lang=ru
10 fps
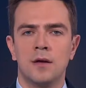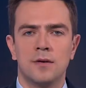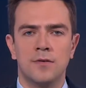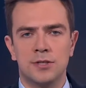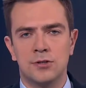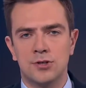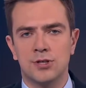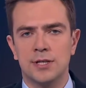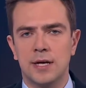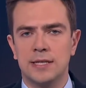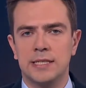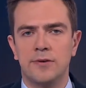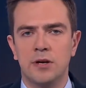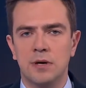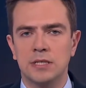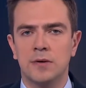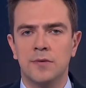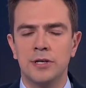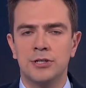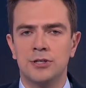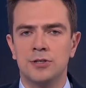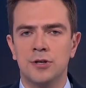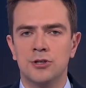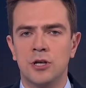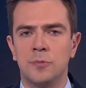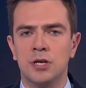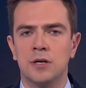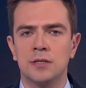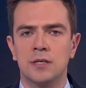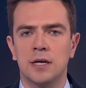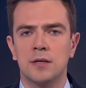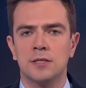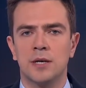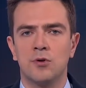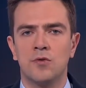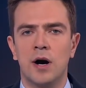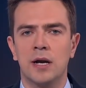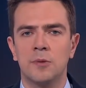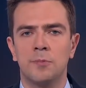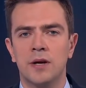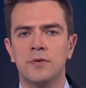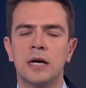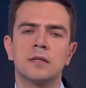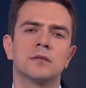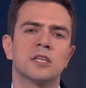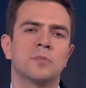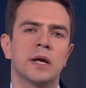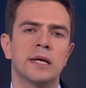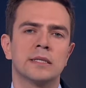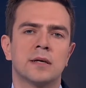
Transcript: В эти часы на севере Москвы частично перекрыты Ходынский бульвар и Первый Ходынский проезд.